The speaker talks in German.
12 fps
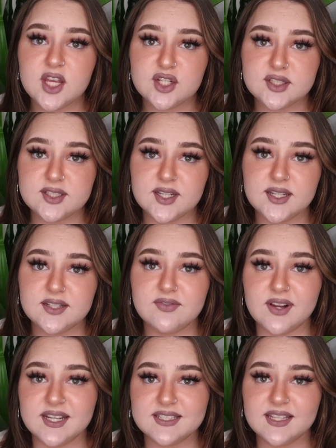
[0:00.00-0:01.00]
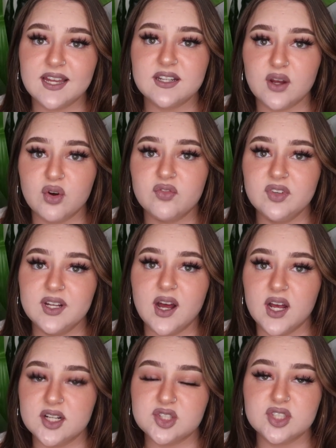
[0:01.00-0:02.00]
steht, weil das gerade auch wie eine
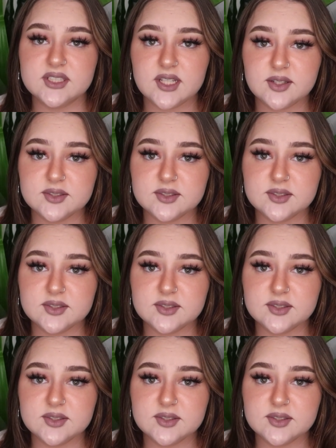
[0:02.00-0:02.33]
Arschritze